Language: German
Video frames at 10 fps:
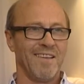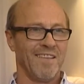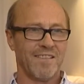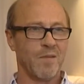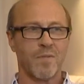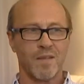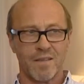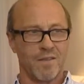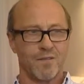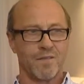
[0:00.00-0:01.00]
dass
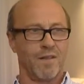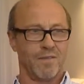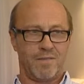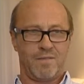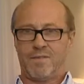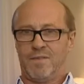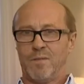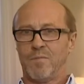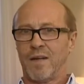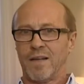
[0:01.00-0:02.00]
jemand aus, aus
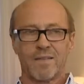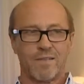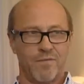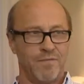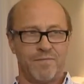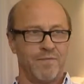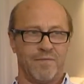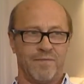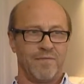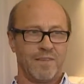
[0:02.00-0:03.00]
dem Land
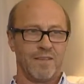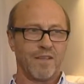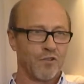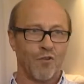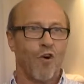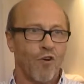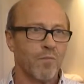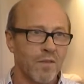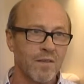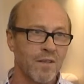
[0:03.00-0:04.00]
ihrer
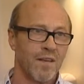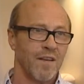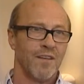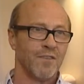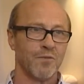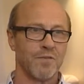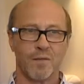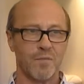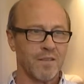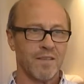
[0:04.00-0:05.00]
Träume
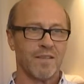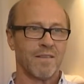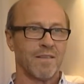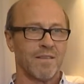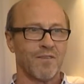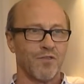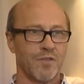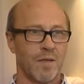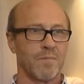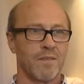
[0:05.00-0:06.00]
sozusagen mit ihnen
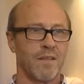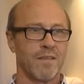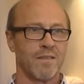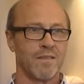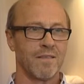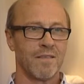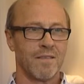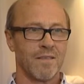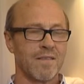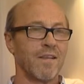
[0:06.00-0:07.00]
zusammen da in der, äh, in
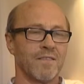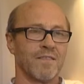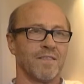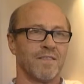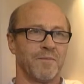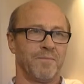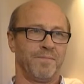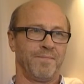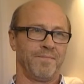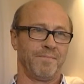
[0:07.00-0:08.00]
der Zelle sitzt.
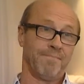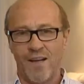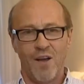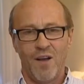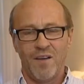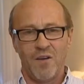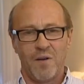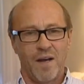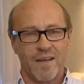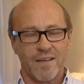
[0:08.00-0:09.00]

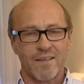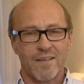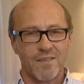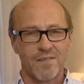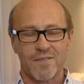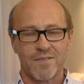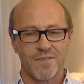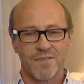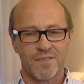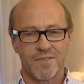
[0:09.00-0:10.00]
Eigentlich
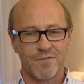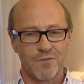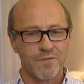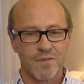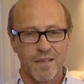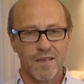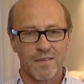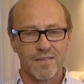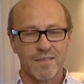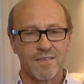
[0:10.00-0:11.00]
äh, würden wir gerne, dass,